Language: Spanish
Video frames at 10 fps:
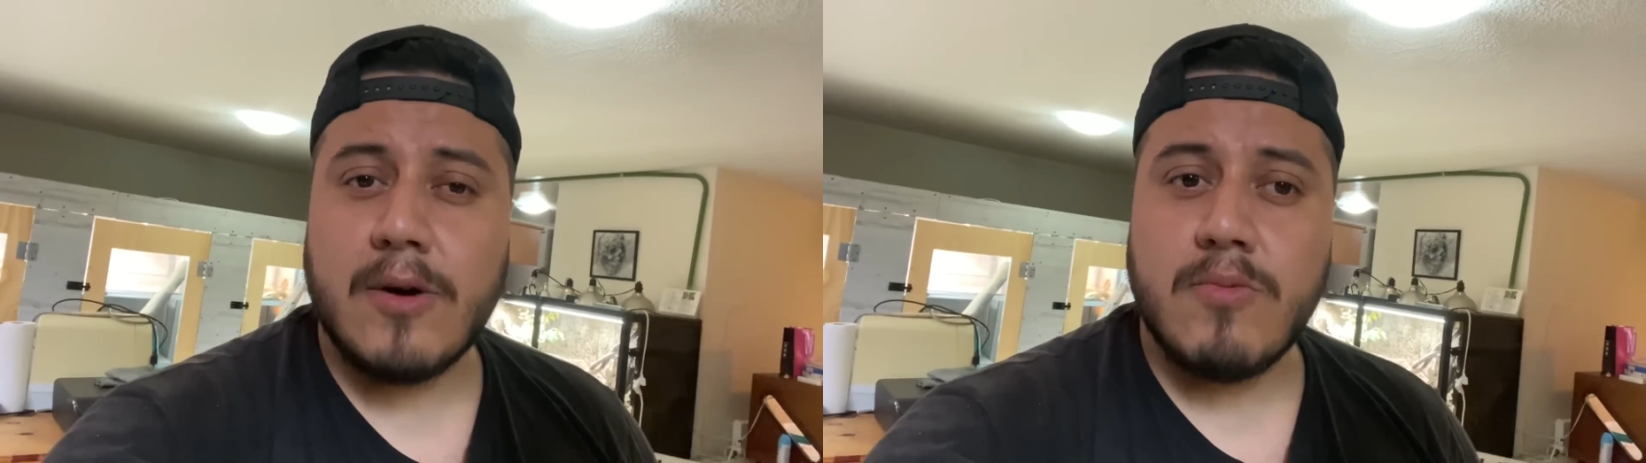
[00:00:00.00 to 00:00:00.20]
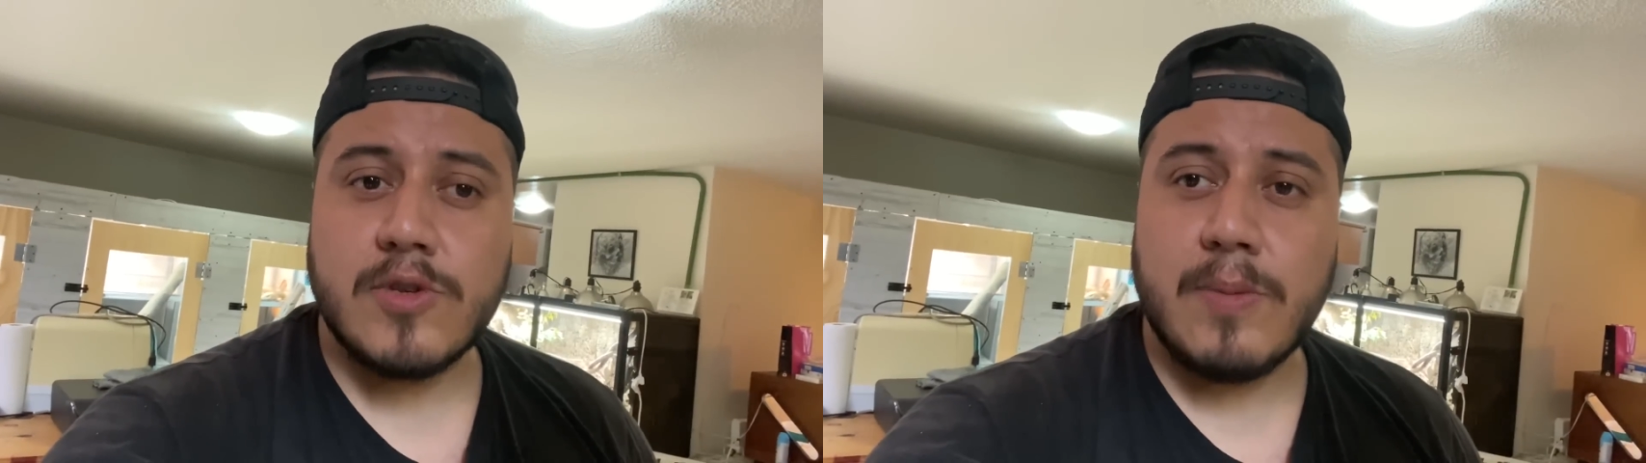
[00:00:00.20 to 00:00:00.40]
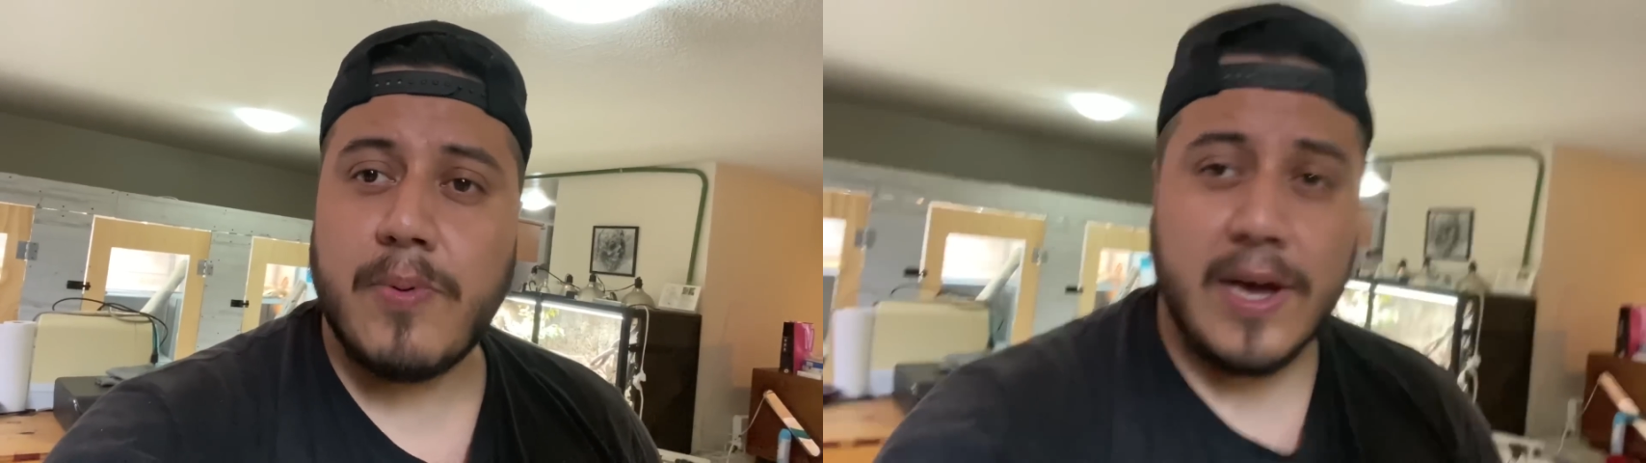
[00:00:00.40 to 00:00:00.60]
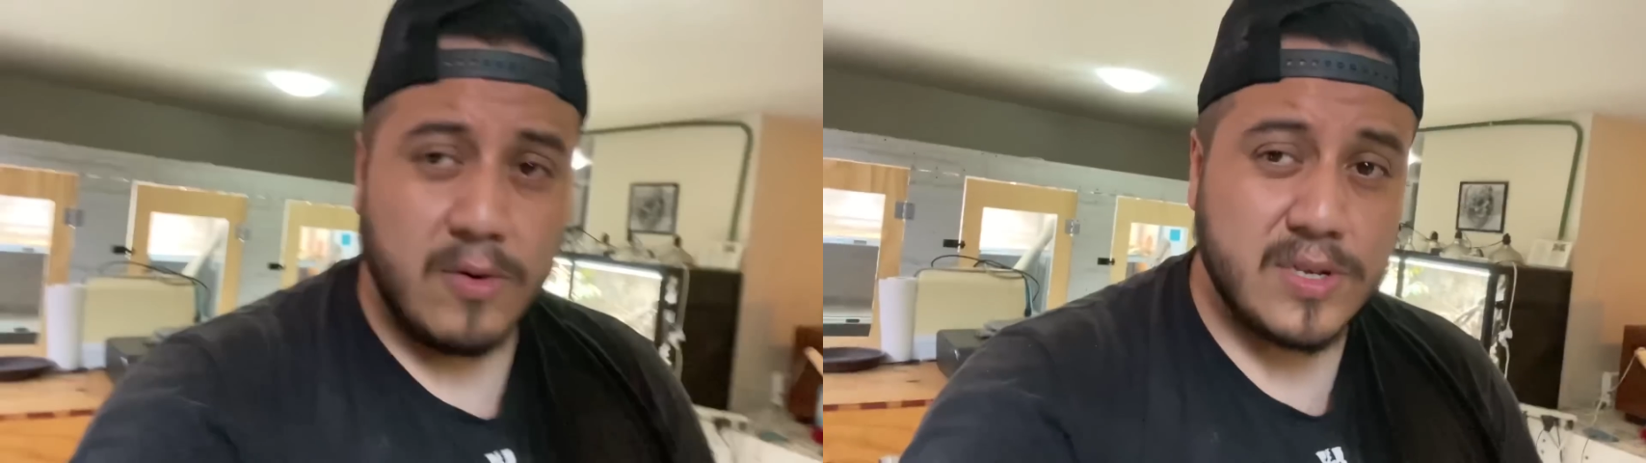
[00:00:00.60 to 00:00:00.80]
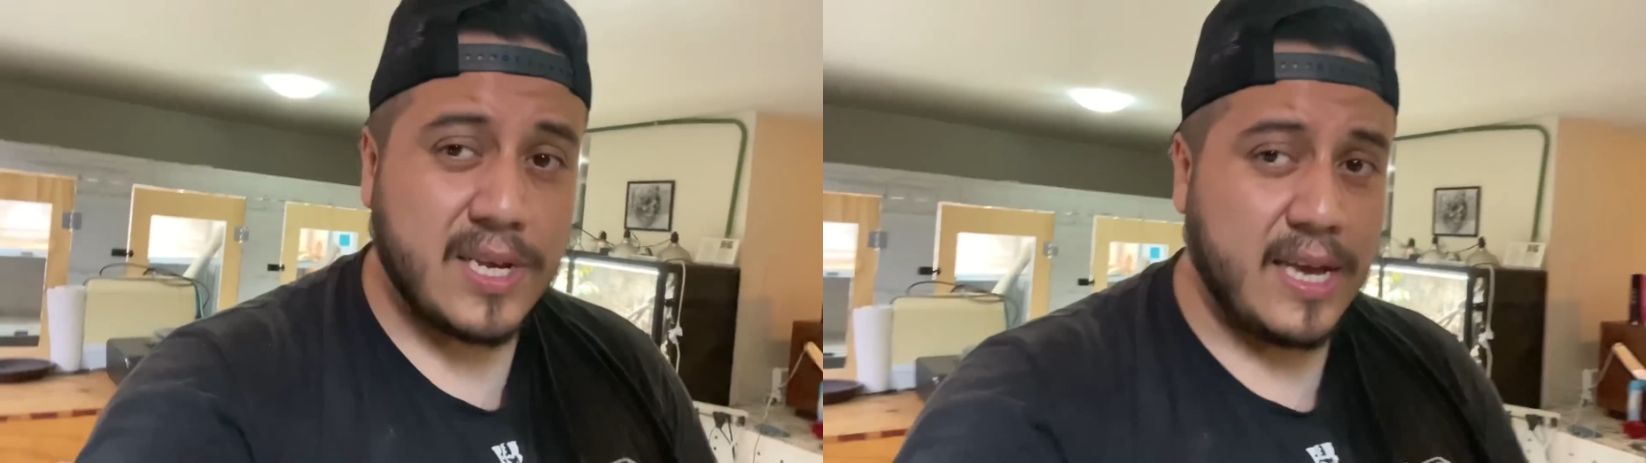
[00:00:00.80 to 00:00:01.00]
como se puede
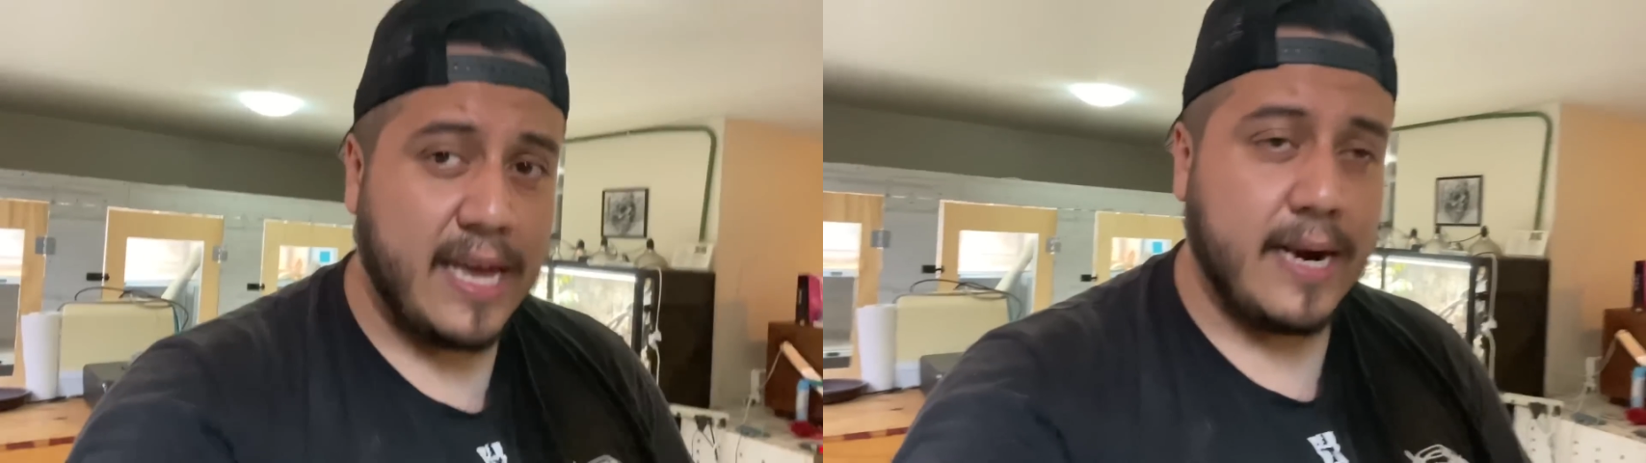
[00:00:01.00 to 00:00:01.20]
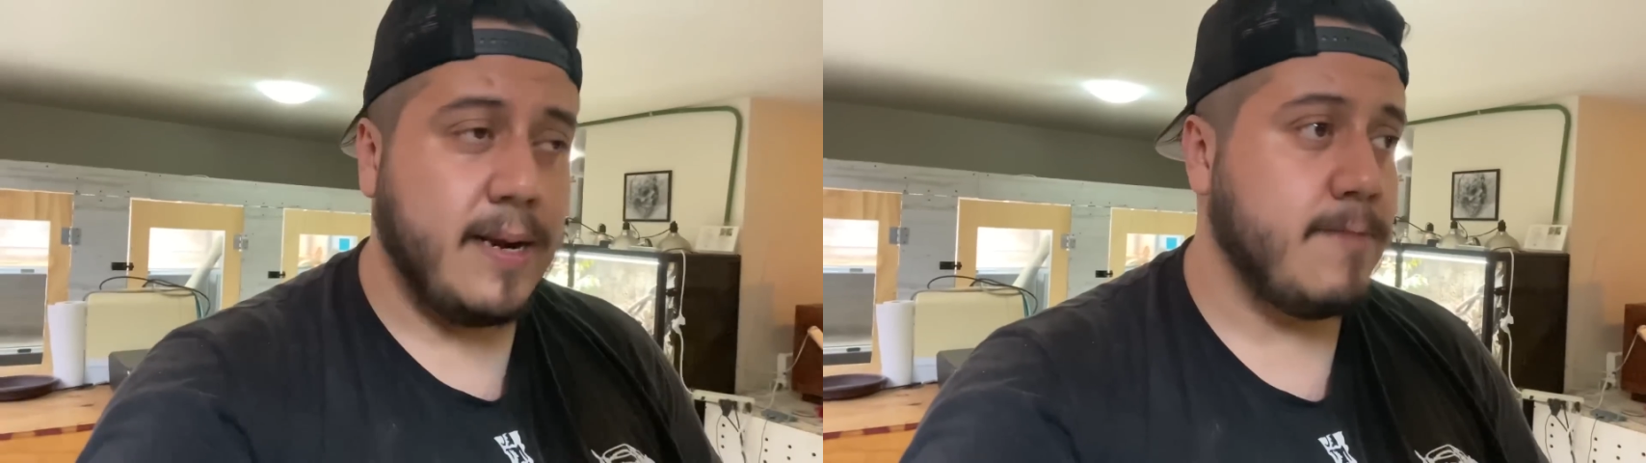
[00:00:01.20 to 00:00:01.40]
conseguir,